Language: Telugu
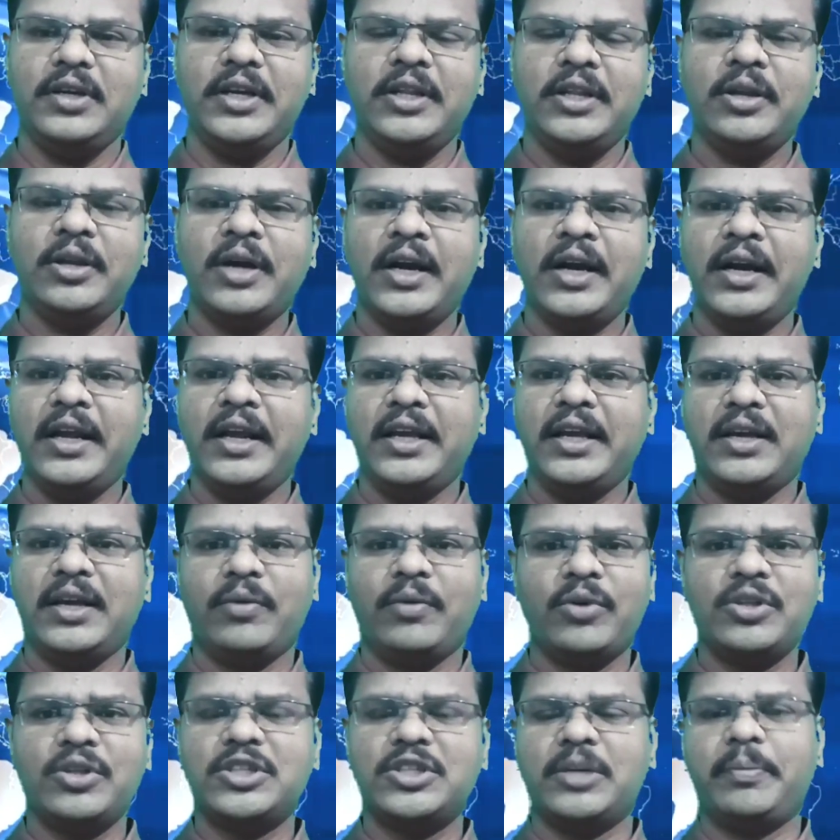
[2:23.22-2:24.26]
ఎందుకంటే
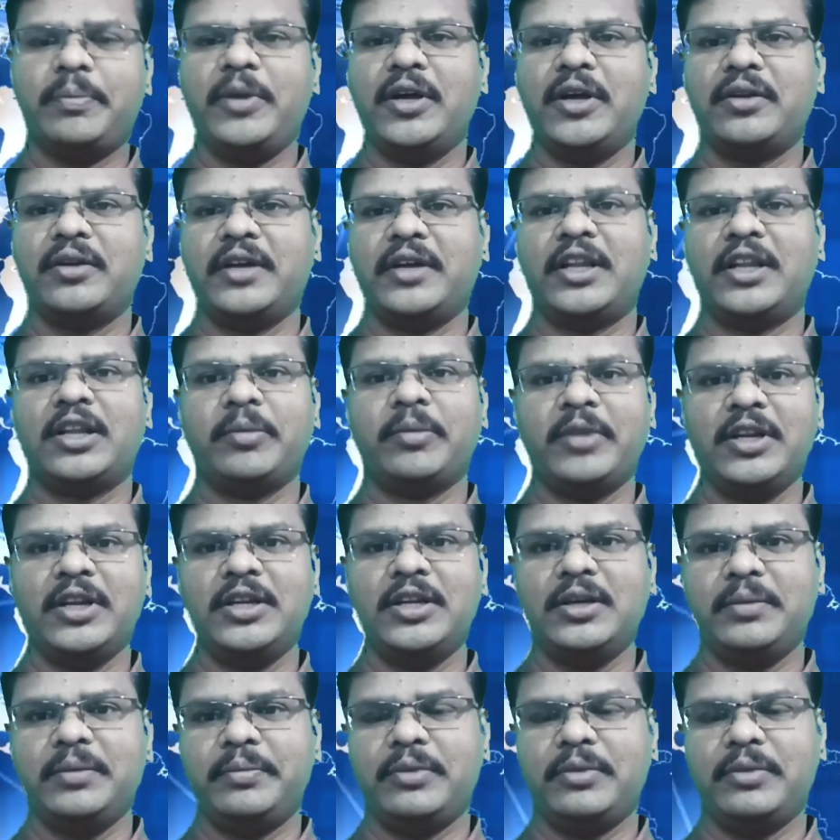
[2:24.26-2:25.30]
ఎవరు చెప్పలేరు
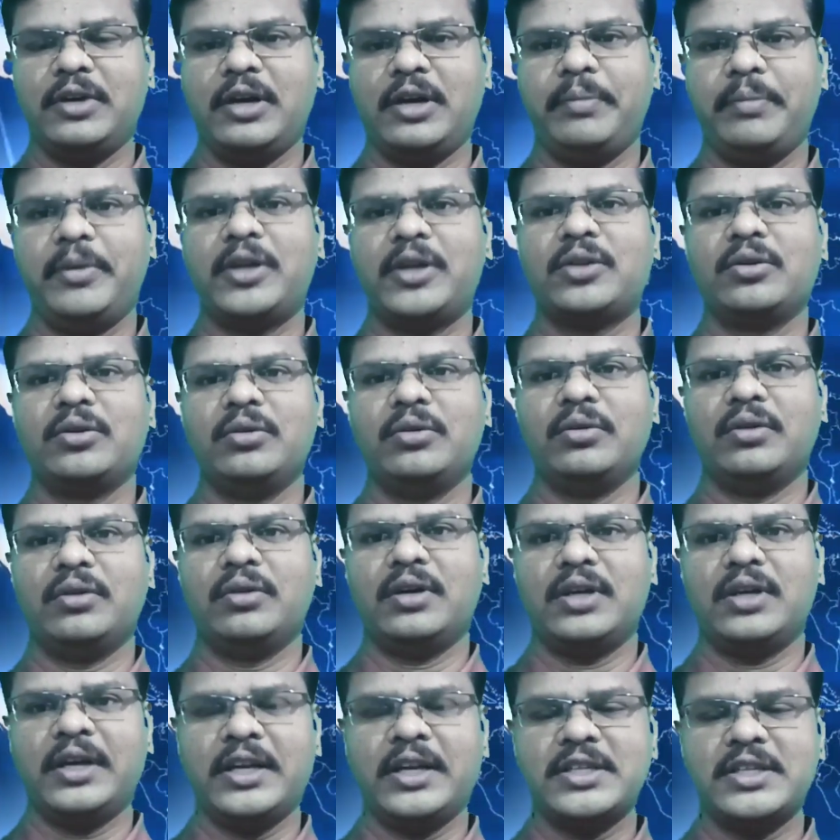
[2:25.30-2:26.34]
ఎంతమంది అభ్యర్థులు
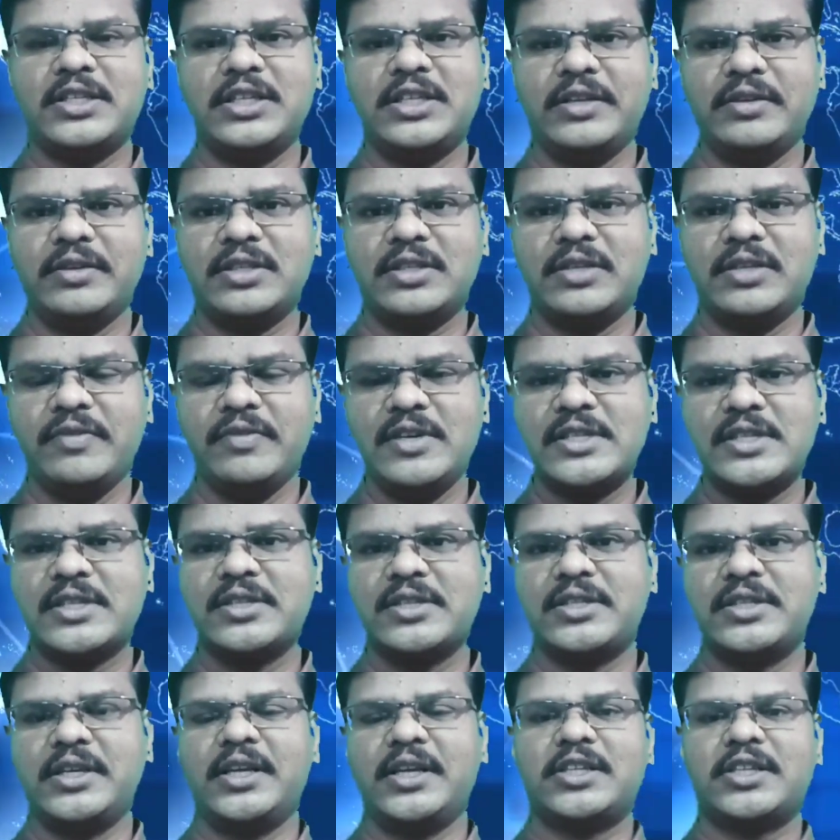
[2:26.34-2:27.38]
అంటే సివిల్స్
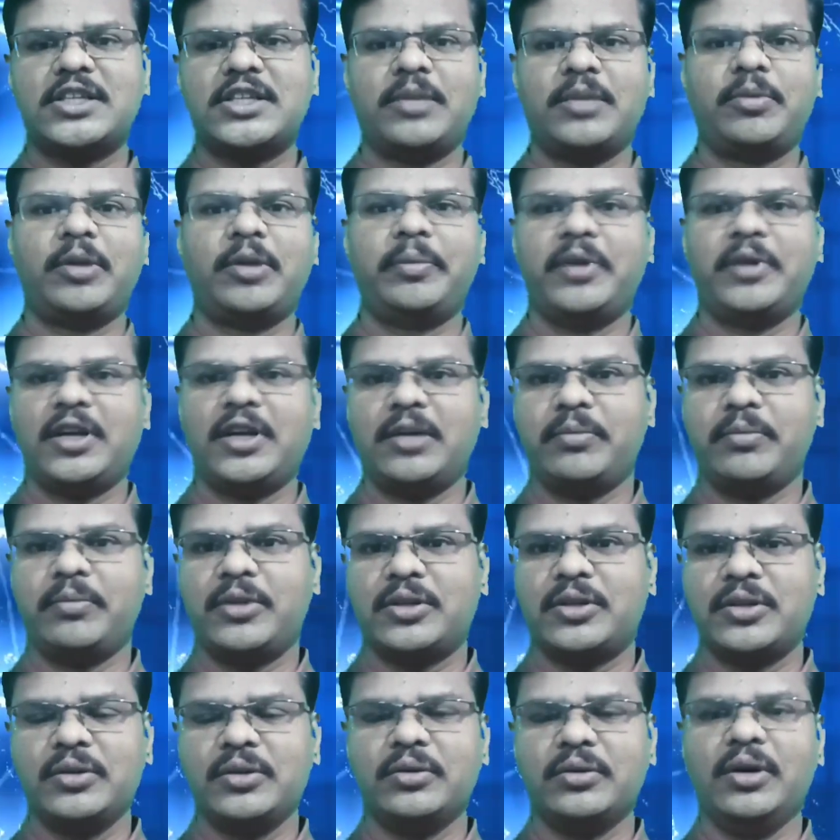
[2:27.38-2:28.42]
కు సీరియస్ గా ప్రిపేర్ అయ్యే
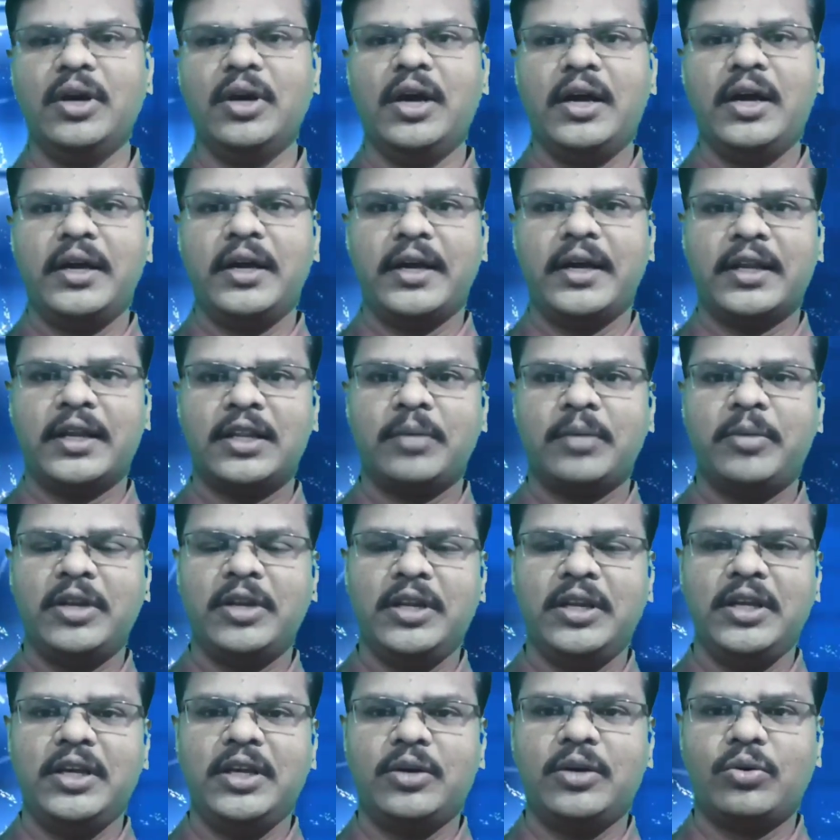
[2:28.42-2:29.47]
అభ్యర్థులు
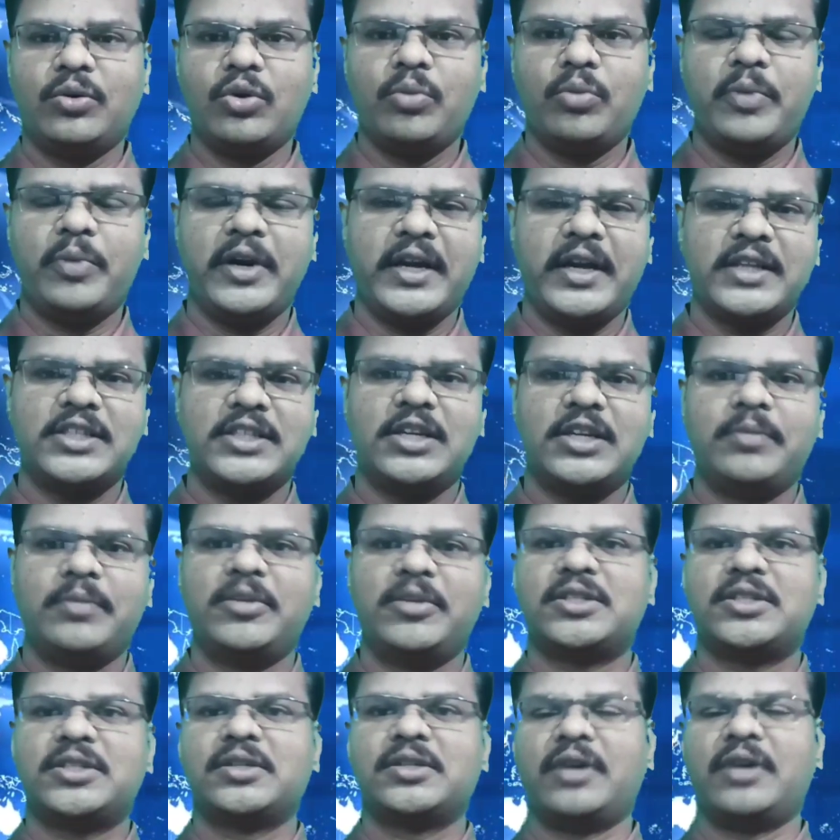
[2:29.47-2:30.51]
ఎంతమంది ఈ గ్రూప్ వన్
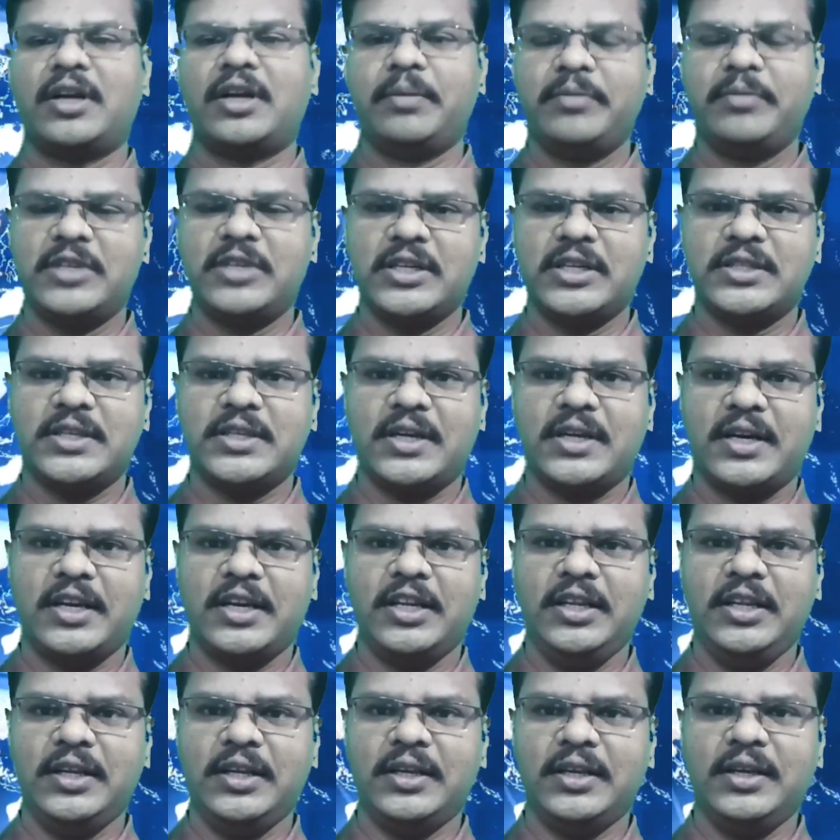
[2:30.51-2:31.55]
ఎగ్జామినేషన్ అటెంప్ట్
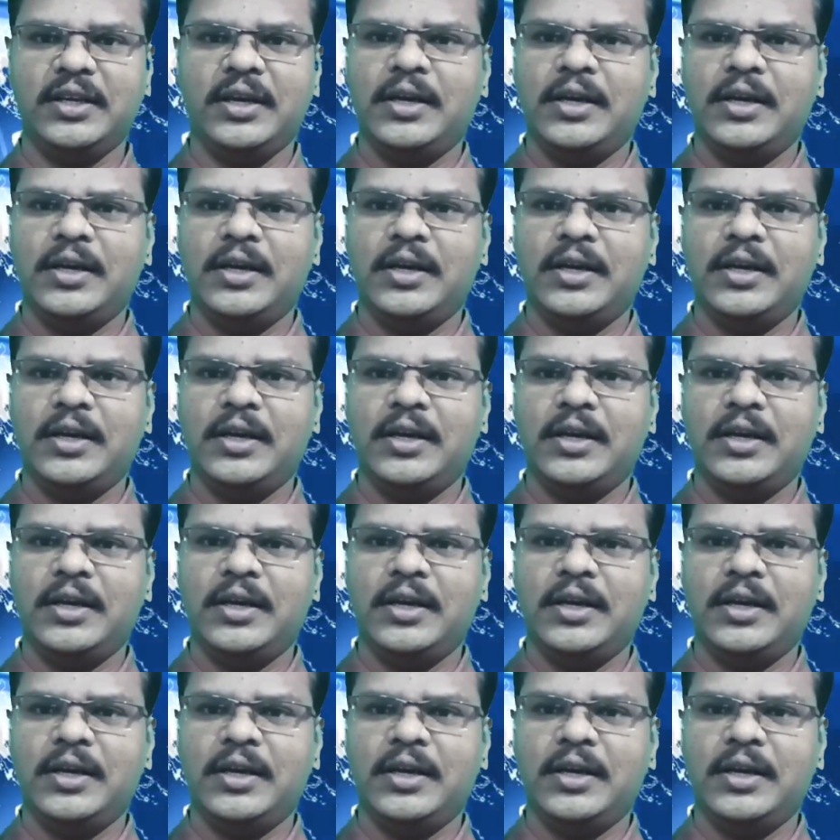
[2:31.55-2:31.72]
చేశారనేది